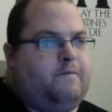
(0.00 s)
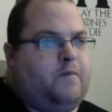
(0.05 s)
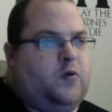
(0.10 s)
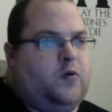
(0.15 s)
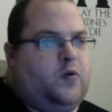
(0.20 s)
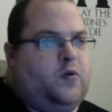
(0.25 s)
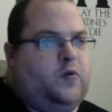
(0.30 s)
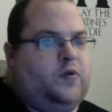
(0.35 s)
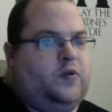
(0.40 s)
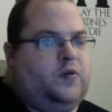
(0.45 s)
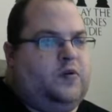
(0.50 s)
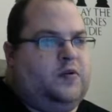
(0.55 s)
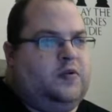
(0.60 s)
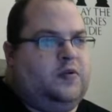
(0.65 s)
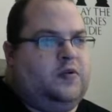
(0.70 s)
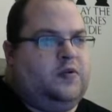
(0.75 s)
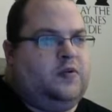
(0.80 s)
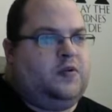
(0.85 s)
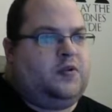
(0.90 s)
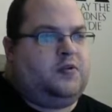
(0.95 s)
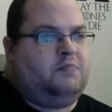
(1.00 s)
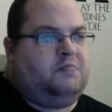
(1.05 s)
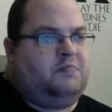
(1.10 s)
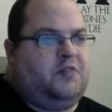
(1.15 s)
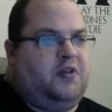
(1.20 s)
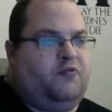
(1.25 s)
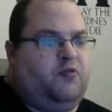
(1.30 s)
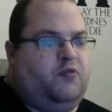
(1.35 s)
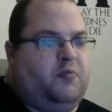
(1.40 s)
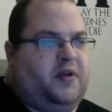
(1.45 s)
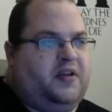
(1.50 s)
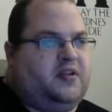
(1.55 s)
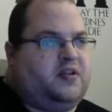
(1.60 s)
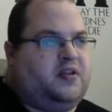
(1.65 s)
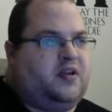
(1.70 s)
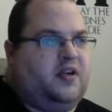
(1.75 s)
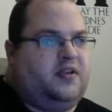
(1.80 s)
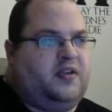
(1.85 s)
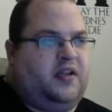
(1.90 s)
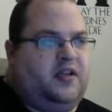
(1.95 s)
Und ich für meinen
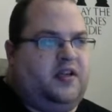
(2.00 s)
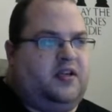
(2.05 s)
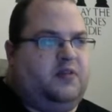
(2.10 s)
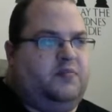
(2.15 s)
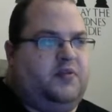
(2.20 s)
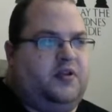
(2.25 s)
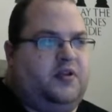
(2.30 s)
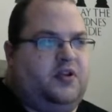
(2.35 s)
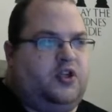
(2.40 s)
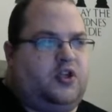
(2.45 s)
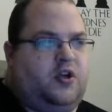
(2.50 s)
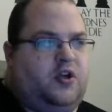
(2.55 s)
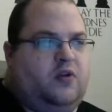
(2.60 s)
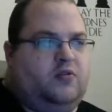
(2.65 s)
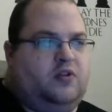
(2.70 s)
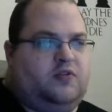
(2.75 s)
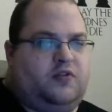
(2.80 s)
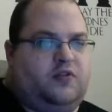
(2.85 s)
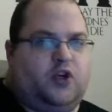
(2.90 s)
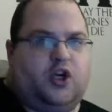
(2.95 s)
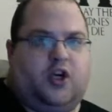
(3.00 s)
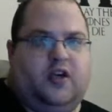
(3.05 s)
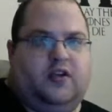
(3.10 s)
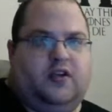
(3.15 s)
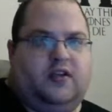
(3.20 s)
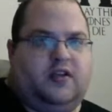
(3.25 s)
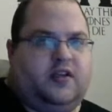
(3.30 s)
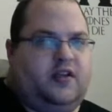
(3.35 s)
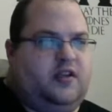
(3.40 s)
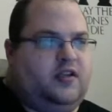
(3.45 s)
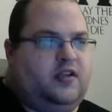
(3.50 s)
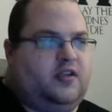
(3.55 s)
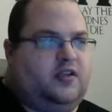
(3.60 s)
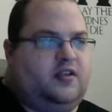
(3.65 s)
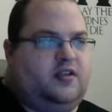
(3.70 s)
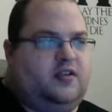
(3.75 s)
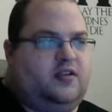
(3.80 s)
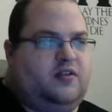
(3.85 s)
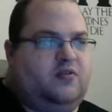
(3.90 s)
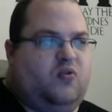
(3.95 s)
Teil denke mir, die Stellung ist wahrscheinlich recht
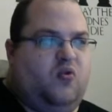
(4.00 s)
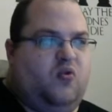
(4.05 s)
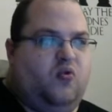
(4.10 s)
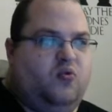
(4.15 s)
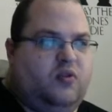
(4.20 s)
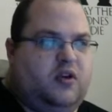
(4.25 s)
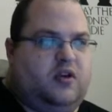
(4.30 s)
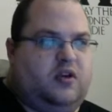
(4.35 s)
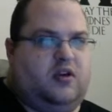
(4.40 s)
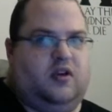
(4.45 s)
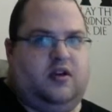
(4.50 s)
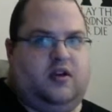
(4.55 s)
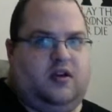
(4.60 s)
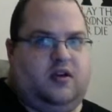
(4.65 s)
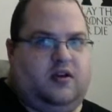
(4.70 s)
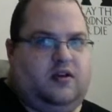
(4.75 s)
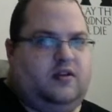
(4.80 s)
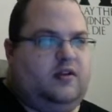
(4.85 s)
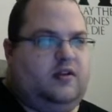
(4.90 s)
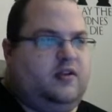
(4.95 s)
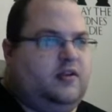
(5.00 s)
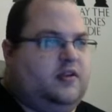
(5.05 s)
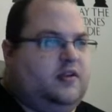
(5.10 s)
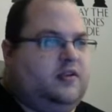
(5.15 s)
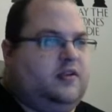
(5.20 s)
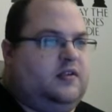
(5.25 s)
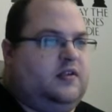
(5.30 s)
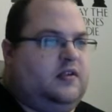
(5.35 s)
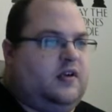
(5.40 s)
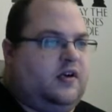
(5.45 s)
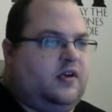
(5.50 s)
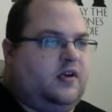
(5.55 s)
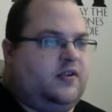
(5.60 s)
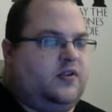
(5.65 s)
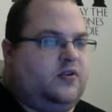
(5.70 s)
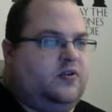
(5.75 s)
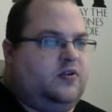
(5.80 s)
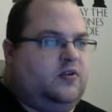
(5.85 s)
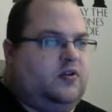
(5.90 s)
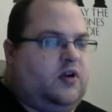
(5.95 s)
unklar.
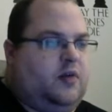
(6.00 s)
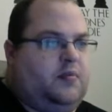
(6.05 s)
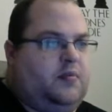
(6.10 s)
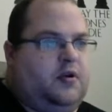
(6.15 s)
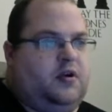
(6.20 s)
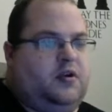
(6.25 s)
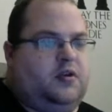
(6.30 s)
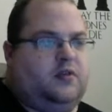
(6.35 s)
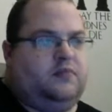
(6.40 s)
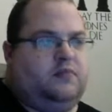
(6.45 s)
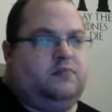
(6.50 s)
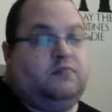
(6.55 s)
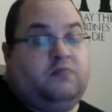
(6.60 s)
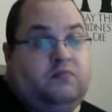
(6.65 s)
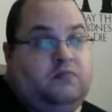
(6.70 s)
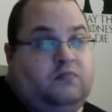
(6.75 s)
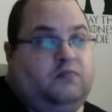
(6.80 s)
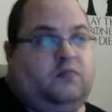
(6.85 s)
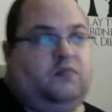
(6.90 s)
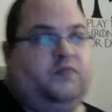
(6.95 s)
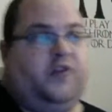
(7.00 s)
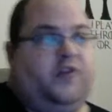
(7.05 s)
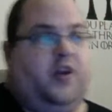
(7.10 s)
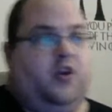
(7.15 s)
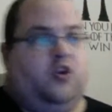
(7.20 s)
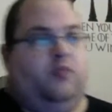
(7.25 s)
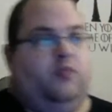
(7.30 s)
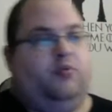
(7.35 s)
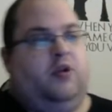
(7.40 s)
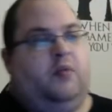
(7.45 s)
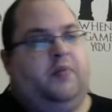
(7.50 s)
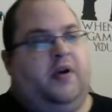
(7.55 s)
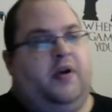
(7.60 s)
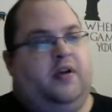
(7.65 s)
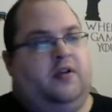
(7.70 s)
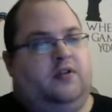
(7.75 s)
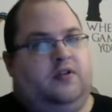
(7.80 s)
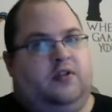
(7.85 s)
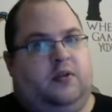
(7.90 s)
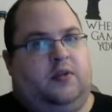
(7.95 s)
Also, aber wenn der Computer meint,
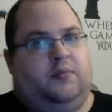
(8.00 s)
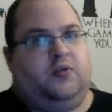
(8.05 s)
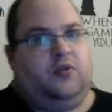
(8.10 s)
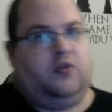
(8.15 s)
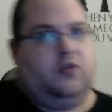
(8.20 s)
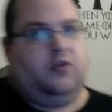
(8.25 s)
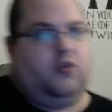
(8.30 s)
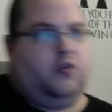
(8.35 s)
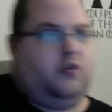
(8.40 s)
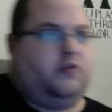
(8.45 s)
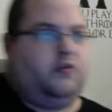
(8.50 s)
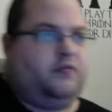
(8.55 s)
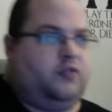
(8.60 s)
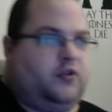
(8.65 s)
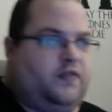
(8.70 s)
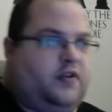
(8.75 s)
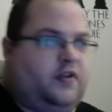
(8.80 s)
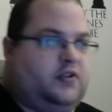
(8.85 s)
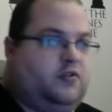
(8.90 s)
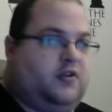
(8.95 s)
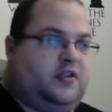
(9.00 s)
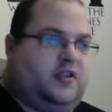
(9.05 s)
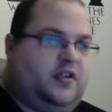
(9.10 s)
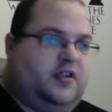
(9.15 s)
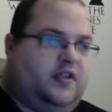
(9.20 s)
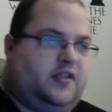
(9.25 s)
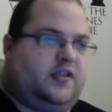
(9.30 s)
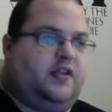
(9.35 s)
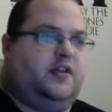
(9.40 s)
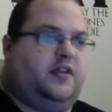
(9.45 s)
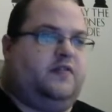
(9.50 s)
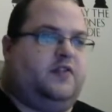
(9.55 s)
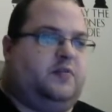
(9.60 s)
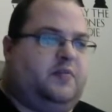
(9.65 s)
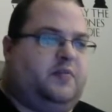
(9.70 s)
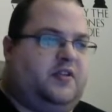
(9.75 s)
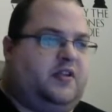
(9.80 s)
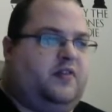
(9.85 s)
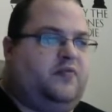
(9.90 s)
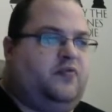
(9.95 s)
das ist absolut in Ordnung für Schwarz, sogar tendenziell etwas
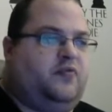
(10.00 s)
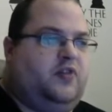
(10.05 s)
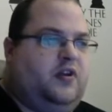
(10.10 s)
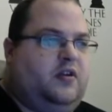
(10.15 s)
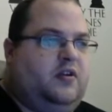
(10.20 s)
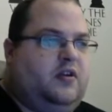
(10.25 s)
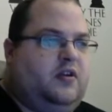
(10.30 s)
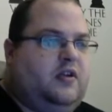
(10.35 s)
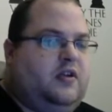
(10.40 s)
besser für ihn.